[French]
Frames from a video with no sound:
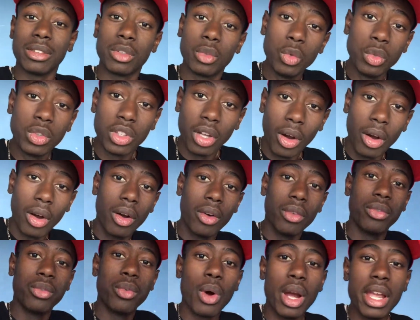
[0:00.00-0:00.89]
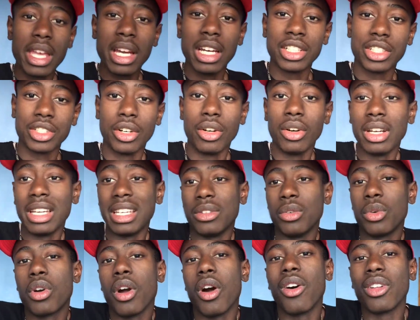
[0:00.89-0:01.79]
tout en voyageant et
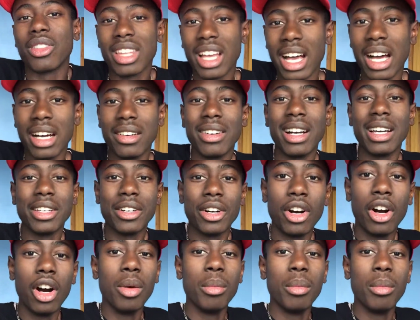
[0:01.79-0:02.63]
donc en travaillant